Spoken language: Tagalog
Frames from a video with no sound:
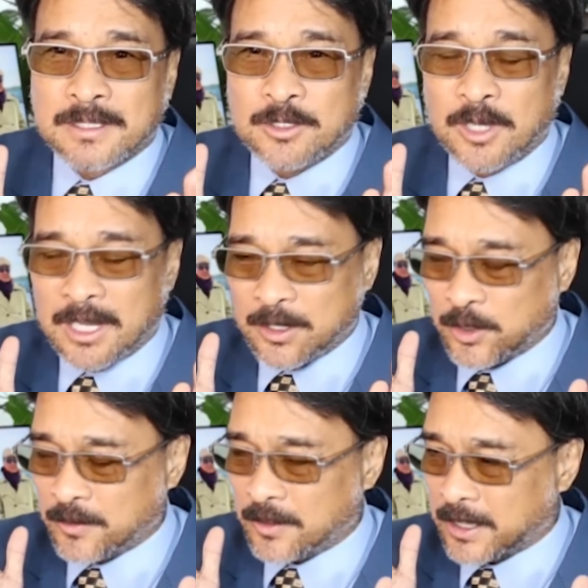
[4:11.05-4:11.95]
go-
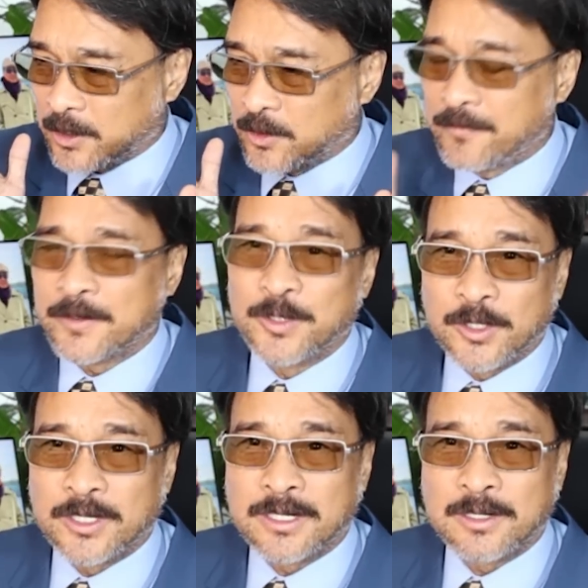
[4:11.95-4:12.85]
go- uh,
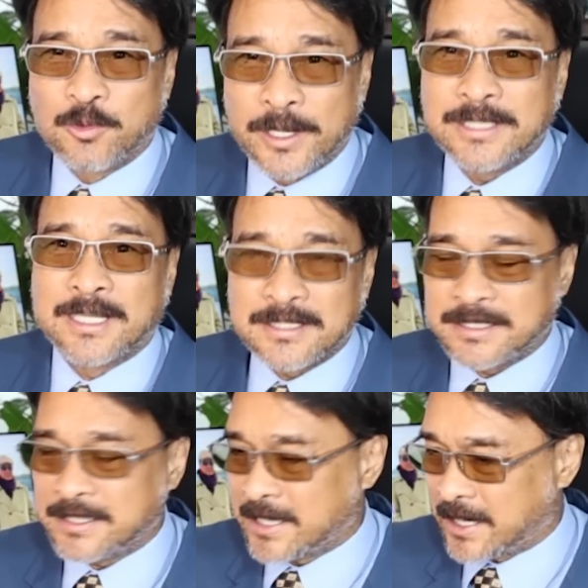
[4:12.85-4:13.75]
Governor Gwen
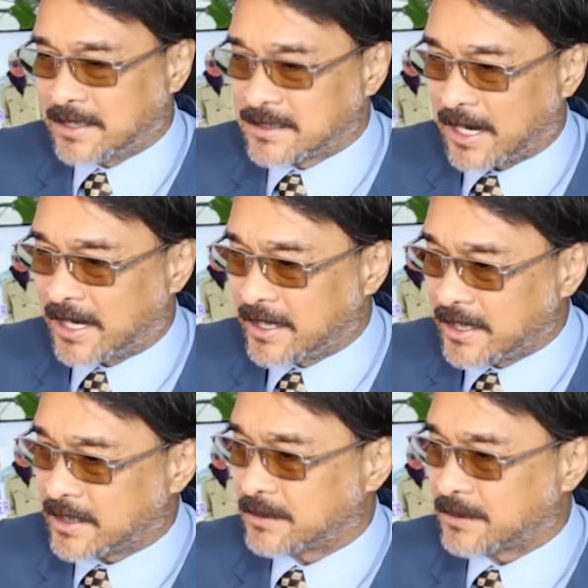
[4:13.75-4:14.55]
Garcia is running.